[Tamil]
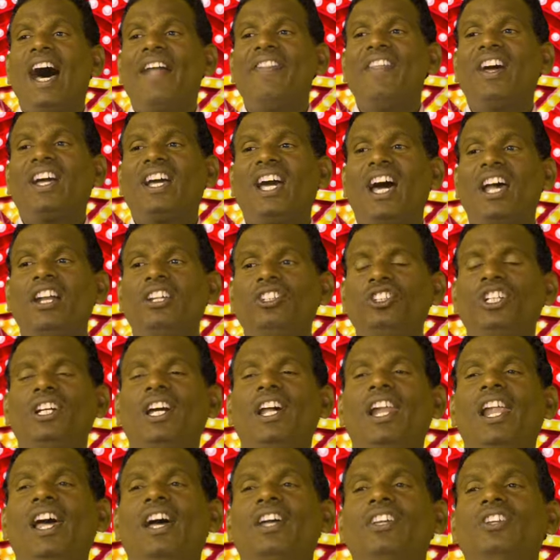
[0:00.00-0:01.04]
அந்த
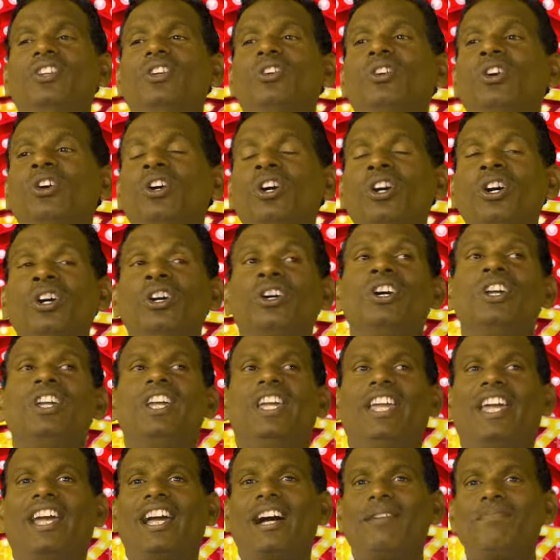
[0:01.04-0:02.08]
கருத்துக்களை ஐயோ
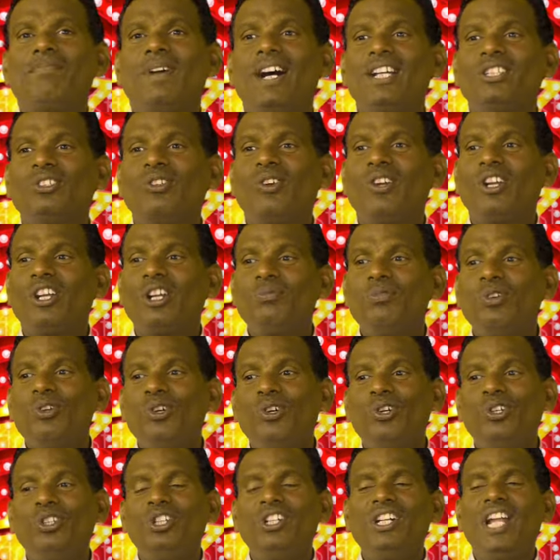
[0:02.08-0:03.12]
எங்கள் அப்பா சொல்கிற
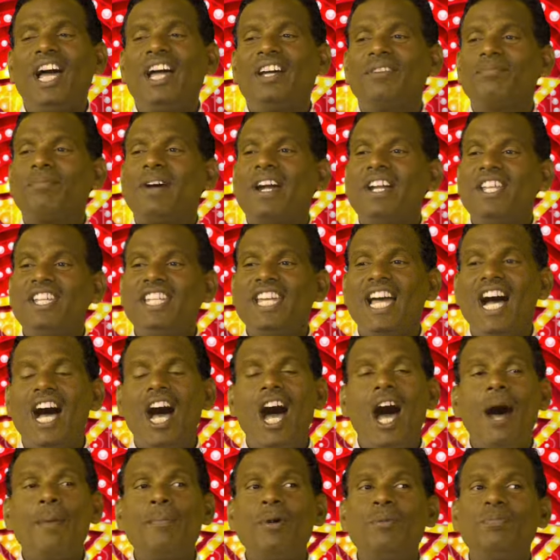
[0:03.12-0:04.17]
போது நான்
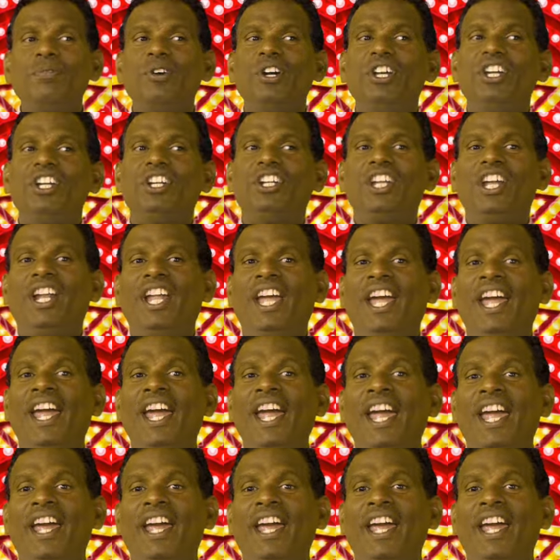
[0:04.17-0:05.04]
படிக்காமல் போயிட்டேனே